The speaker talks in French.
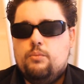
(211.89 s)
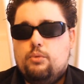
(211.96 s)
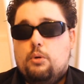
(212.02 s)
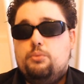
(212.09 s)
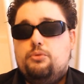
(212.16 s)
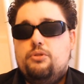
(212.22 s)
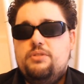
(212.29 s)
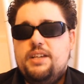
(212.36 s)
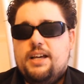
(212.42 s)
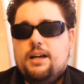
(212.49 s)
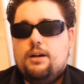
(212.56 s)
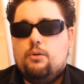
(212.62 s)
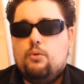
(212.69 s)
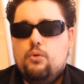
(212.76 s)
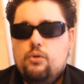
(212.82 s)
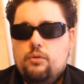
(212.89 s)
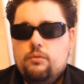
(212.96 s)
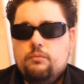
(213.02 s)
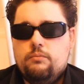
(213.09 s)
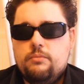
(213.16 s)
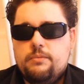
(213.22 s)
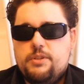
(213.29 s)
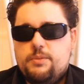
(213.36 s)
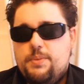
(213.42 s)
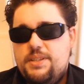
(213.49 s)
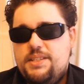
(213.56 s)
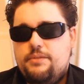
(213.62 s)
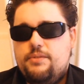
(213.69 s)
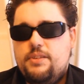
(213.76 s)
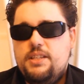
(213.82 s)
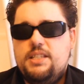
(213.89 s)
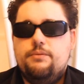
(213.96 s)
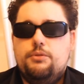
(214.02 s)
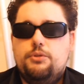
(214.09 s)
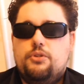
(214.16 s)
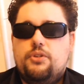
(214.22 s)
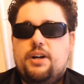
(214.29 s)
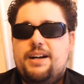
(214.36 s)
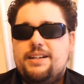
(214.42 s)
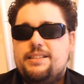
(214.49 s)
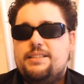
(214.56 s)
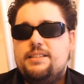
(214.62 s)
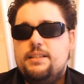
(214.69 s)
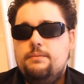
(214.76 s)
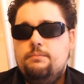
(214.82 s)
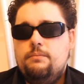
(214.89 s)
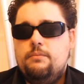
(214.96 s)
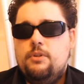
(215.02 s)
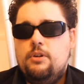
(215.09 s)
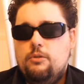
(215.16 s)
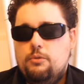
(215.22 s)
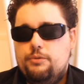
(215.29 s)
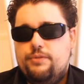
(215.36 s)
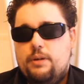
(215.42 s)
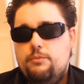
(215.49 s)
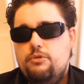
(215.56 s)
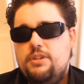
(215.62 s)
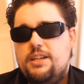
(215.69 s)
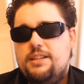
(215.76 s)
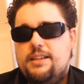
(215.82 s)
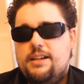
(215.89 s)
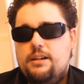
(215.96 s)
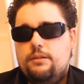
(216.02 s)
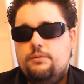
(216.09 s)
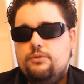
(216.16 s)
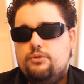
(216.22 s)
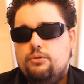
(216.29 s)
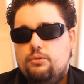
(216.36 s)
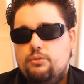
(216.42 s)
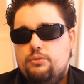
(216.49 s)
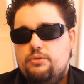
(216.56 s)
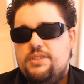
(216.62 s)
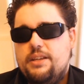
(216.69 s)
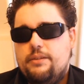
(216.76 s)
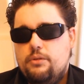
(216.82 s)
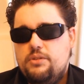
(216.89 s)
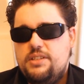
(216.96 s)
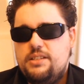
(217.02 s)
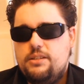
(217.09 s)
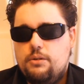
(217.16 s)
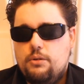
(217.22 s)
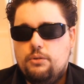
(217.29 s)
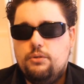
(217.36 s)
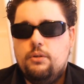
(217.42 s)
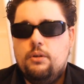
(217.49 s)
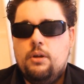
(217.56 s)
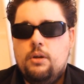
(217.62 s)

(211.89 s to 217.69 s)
pour obtenir un rôle spécifique qui vous donnera accès au fameux canal sur le serveur Discord